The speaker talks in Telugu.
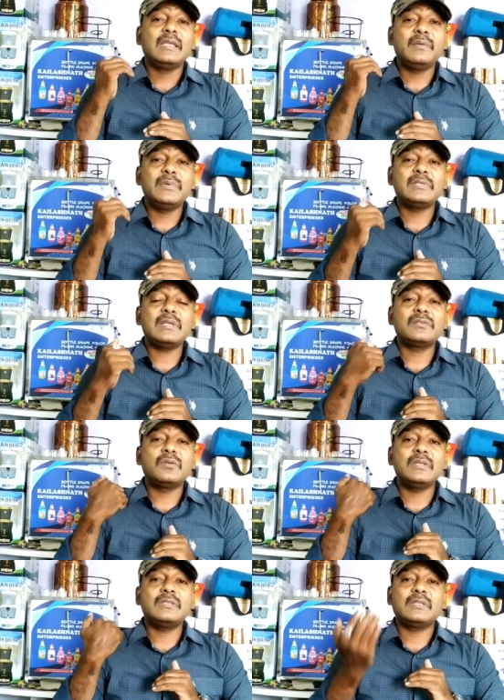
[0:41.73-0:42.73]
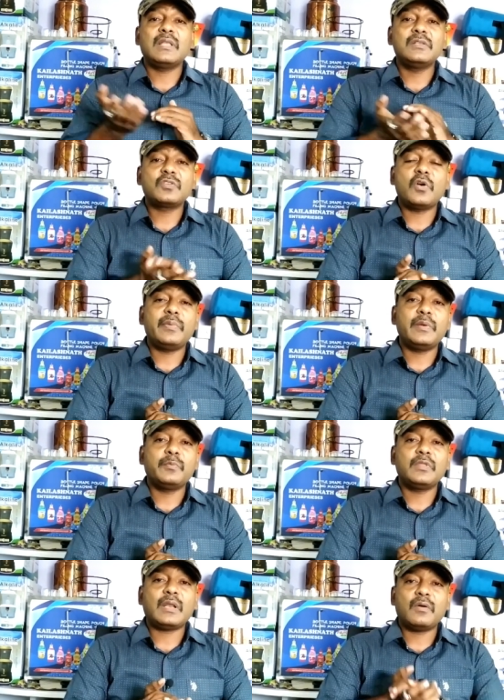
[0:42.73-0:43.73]
ఈ బిజినెస్ గురించి తెలుసుకోబోయే
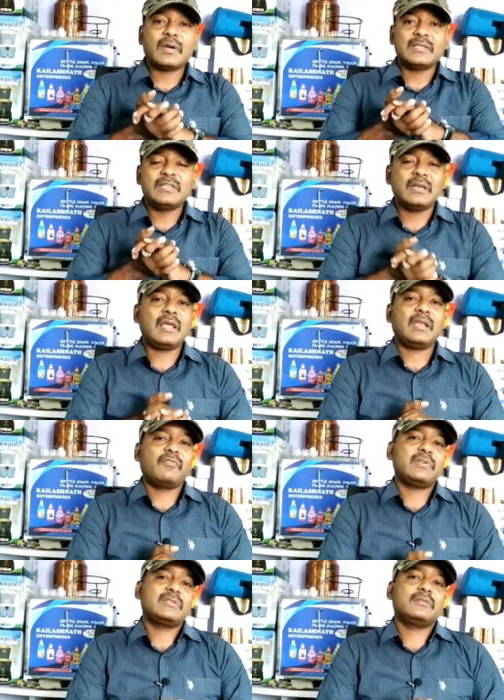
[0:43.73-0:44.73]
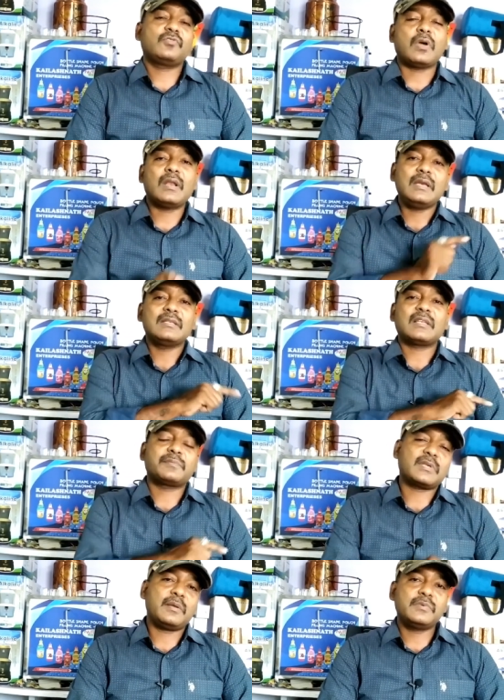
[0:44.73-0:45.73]
ముందర ఒక చిన్న రిక్వెస్ట్ ఛానల్ని
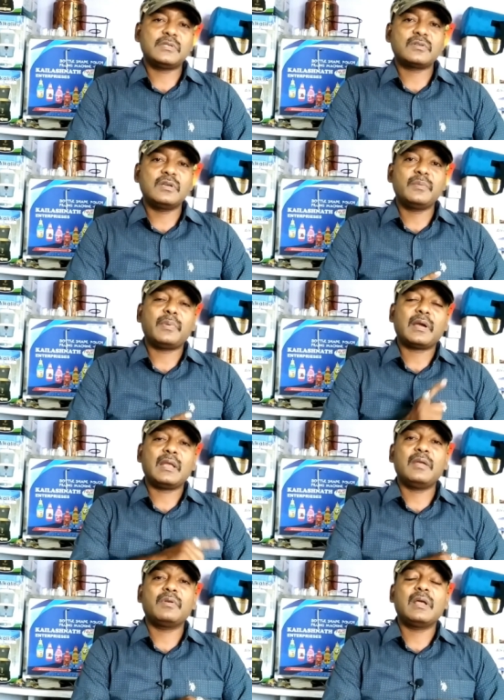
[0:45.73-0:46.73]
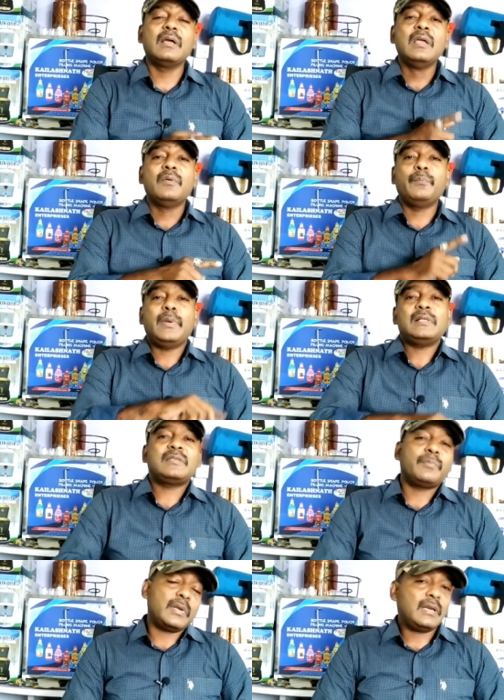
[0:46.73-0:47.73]
సబ్స్క్రైబ్ చేసుకొని పక్కనే ఉన్న బెల్
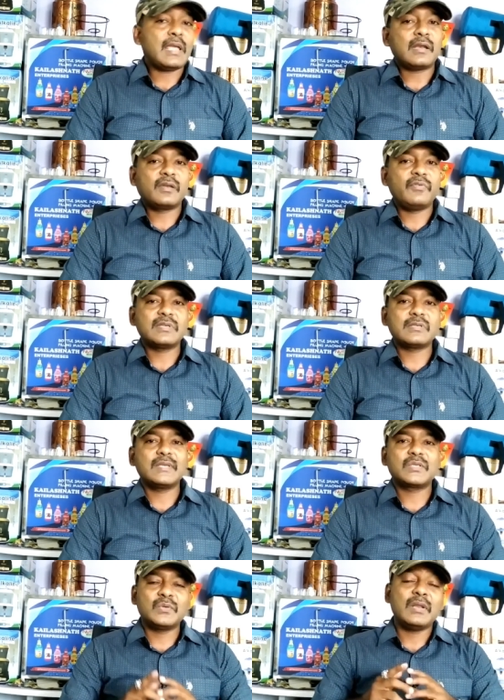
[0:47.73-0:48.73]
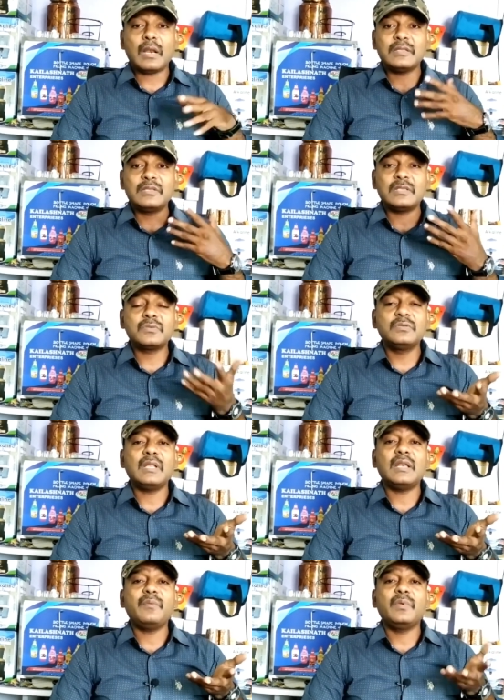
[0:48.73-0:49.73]
సింబల్ని యాక్టివేషన్ చేసుకోండి అలా
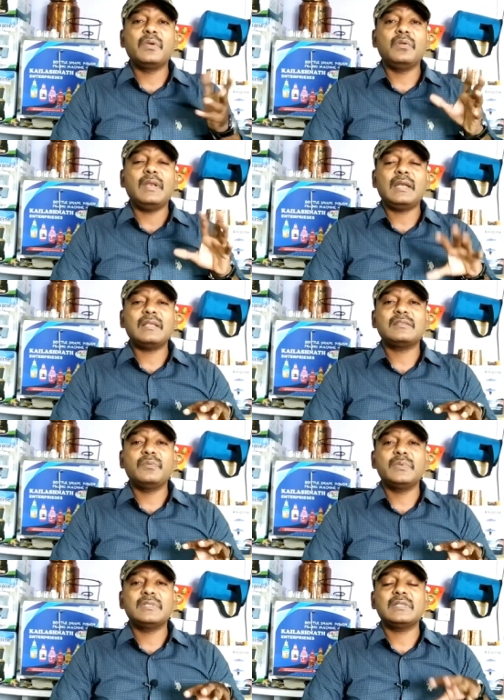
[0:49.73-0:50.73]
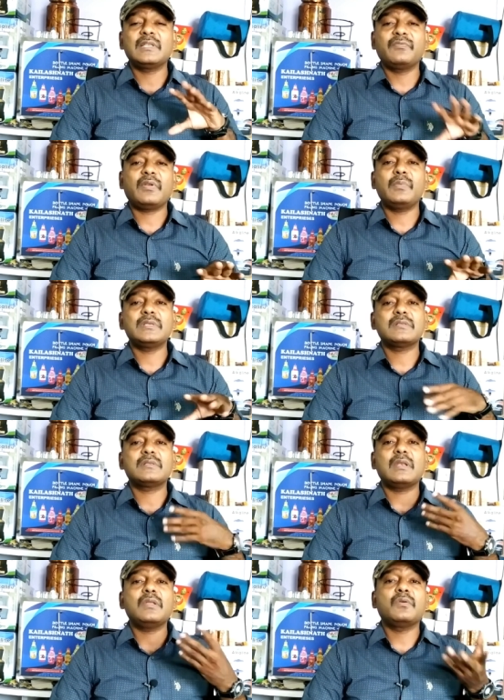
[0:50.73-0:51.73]
చేసుకుంటేనే మీకు లేటెస్ట్ బిజినెస్
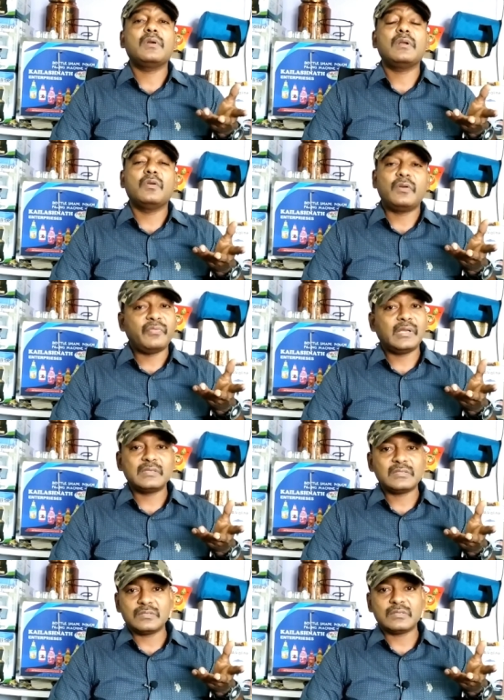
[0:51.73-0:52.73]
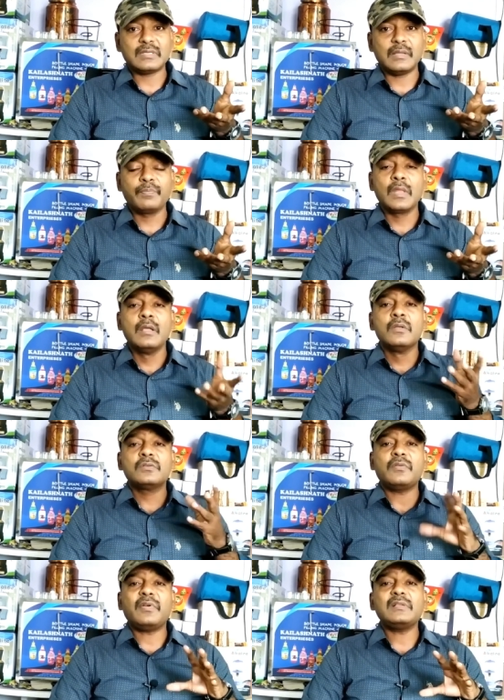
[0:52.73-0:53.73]
ఇన్ఫర్మేషన్స్ అన్నీ కూడా నోటిఫికేషన్స్ వస్తాయి
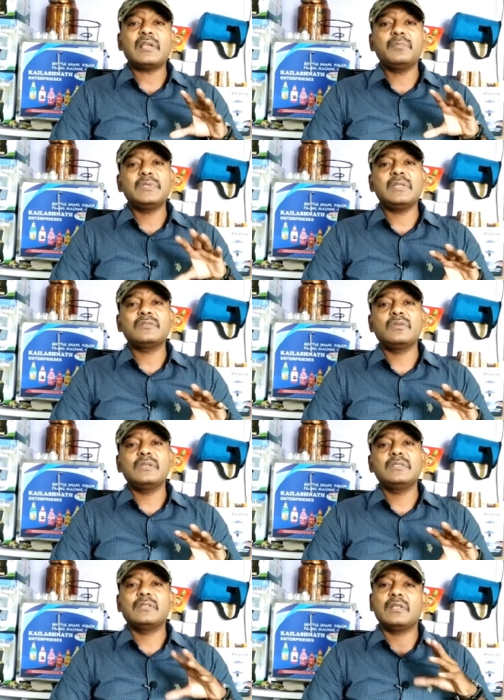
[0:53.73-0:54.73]
సో ఫ్రెండ్స్ ఆ బిజినెస్ గురించి